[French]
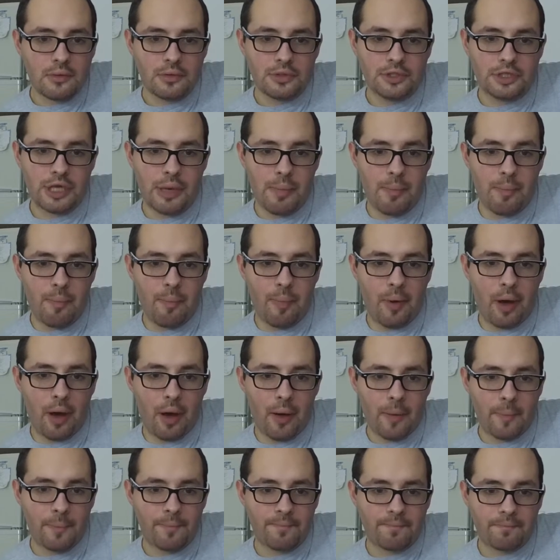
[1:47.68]
J'aime
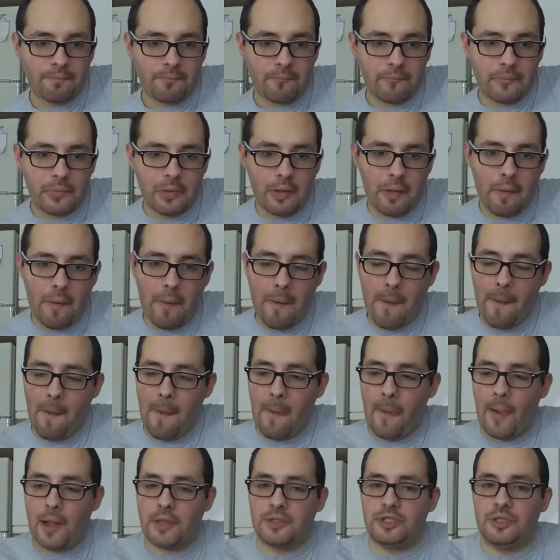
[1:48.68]
pas.
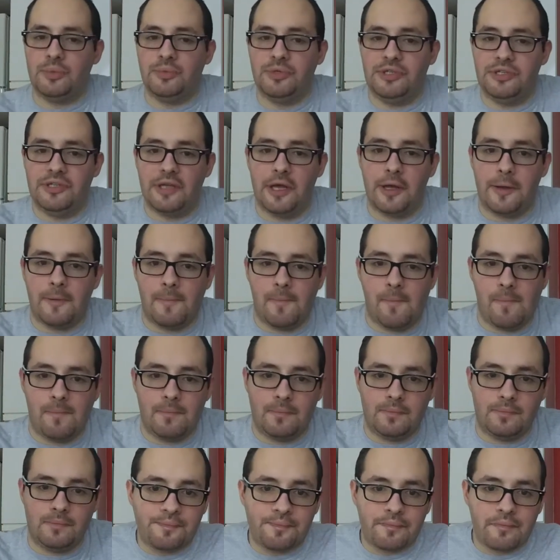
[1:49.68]
C'est bizarre.
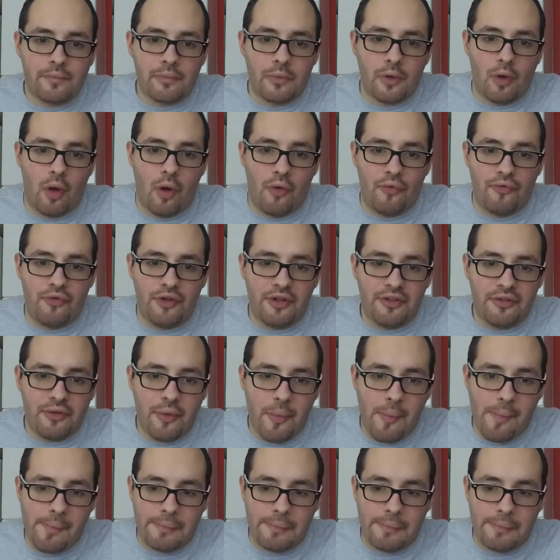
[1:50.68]
En fait,